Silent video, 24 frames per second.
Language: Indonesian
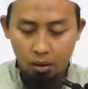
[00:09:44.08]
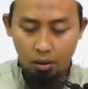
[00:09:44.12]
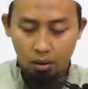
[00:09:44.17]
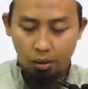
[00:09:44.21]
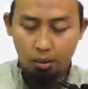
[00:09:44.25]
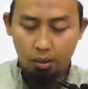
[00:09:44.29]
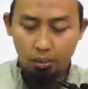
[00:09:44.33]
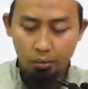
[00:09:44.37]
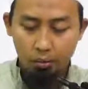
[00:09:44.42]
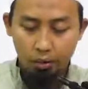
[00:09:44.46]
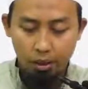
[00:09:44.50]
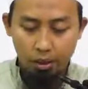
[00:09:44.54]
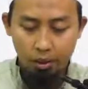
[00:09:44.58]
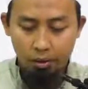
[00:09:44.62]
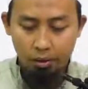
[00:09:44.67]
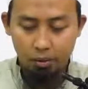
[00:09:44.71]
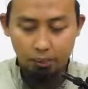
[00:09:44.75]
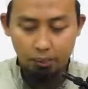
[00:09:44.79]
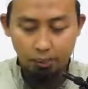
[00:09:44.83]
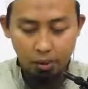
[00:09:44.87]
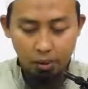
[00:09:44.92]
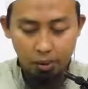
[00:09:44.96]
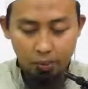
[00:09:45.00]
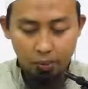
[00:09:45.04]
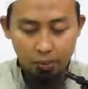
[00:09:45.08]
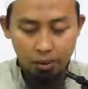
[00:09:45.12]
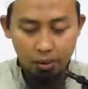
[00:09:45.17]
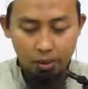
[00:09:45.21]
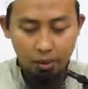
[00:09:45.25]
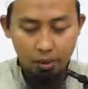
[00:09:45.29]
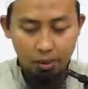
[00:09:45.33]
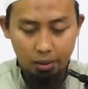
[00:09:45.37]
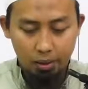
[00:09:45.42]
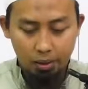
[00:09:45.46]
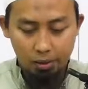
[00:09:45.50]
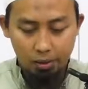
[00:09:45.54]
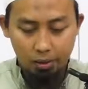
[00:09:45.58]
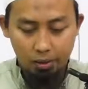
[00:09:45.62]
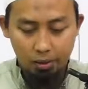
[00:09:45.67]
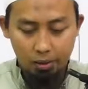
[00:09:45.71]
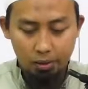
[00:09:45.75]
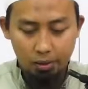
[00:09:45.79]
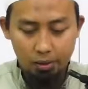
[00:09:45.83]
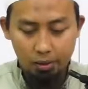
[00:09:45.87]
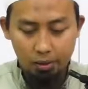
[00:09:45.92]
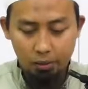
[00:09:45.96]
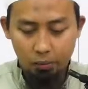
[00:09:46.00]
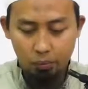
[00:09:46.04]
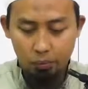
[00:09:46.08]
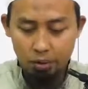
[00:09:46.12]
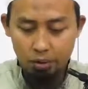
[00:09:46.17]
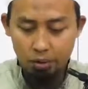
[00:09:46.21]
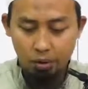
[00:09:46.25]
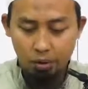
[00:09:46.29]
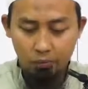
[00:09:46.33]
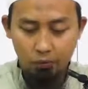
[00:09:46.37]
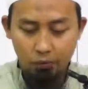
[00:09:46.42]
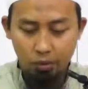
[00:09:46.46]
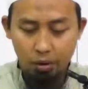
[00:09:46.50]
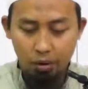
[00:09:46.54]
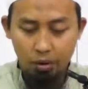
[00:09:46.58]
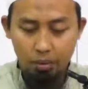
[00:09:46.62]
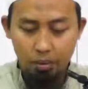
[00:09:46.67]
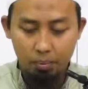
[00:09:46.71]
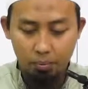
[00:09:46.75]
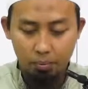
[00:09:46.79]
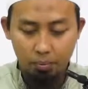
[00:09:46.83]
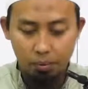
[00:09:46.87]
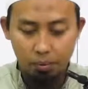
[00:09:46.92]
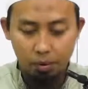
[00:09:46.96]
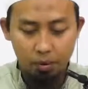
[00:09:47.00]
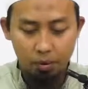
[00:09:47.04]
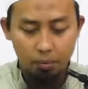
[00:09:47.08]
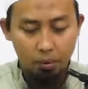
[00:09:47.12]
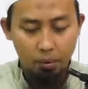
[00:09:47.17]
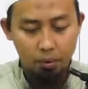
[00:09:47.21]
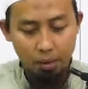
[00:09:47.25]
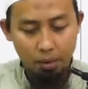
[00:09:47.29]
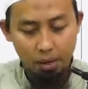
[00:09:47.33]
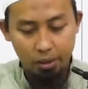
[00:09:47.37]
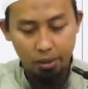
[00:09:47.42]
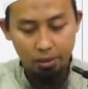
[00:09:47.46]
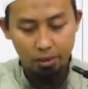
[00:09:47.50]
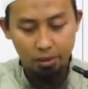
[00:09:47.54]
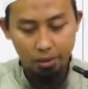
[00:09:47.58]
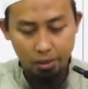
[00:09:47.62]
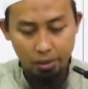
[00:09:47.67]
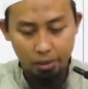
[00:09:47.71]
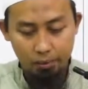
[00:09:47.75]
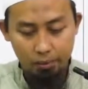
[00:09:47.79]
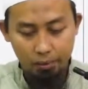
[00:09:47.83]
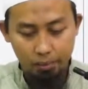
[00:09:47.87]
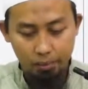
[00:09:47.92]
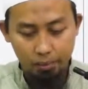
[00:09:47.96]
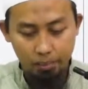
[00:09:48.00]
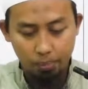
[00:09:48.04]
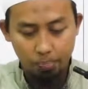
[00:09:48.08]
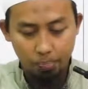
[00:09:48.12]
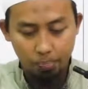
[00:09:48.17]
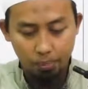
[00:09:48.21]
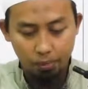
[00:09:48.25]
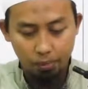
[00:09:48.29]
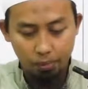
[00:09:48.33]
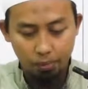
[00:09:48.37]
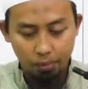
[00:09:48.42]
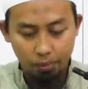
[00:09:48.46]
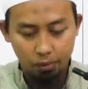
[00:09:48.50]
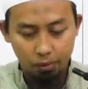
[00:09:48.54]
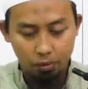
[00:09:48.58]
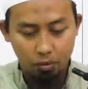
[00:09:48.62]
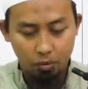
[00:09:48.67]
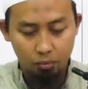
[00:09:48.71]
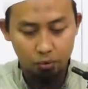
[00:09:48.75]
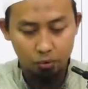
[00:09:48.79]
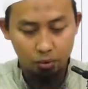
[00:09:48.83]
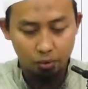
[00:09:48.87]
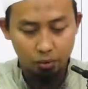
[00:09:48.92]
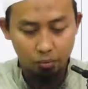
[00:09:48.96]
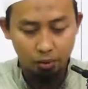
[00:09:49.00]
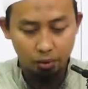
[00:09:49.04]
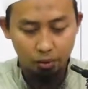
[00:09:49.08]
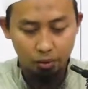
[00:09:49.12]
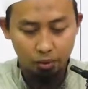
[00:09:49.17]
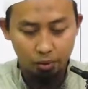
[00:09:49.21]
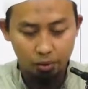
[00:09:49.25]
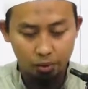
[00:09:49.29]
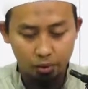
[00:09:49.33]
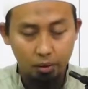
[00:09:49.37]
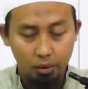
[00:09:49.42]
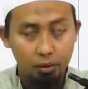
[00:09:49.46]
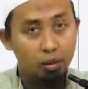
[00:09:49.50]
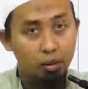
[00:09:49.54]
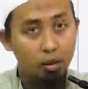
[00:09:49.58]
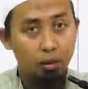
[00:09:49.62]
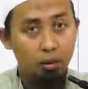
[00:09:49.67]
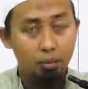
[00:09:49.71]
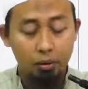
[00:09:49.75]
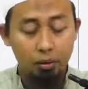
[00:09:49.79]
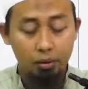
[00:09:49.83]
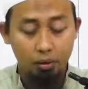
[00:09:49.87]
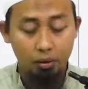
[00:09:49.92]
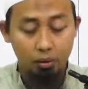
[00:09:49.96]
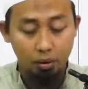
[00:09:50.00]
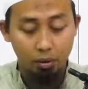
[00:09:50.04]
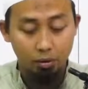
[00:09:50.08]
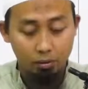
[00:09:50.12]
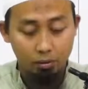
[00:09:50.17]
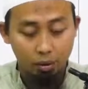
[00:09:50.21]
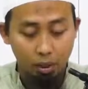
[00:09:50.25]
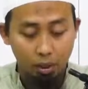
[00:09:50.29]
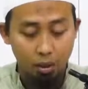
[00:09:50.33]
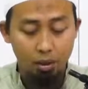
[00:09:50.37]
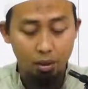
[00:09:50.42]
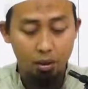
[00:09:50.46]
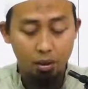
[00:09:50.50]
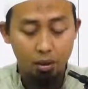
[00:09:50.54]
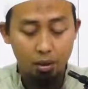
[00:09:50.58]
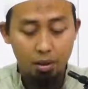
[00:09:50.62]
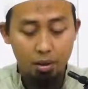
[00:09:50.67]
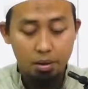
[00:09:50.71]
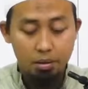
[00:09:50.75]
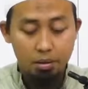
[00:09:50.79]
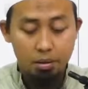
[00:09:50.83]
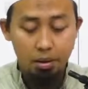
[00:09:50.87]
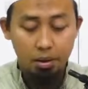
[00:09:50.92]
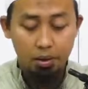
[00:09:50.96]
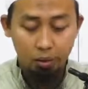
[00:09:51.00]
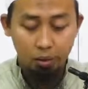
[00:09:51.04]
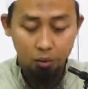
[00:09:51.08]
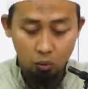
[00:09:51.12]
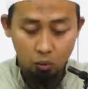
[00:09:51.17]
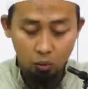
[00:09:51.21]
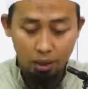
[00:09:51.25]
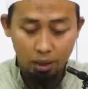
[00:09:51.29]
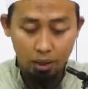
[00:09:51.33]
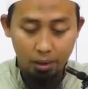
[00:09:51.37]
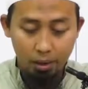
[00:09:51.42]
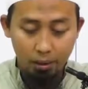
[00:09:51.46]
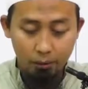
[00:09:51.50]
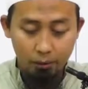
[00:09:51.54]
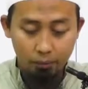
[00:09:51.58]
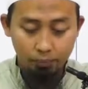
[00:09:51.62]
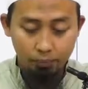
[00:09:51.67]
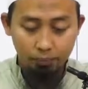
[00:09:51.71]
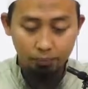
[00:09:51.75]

Kemudian para pendengar radio Bas FM yang berbahagia dan kaum muslimin yang dirahmati oleh Allah, yang kedua